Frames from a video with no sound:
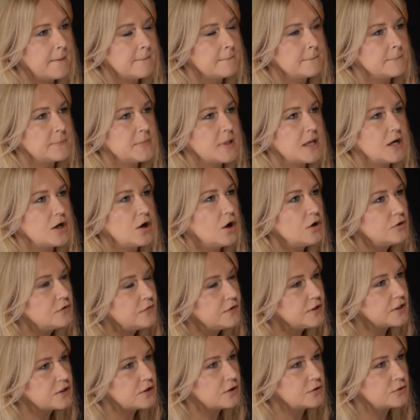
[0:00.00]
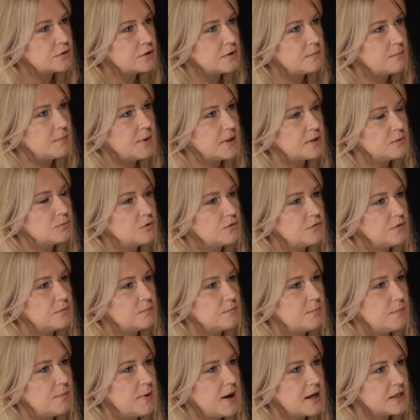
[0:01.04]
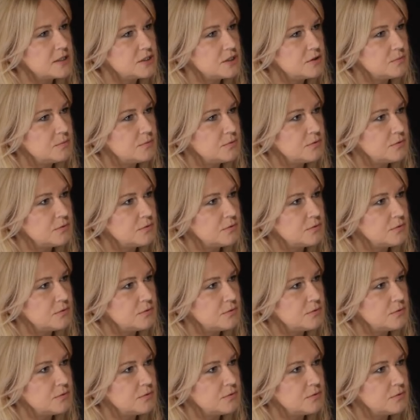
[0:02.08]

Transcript: E, konflikt, o którym Pan mówi, bardziej był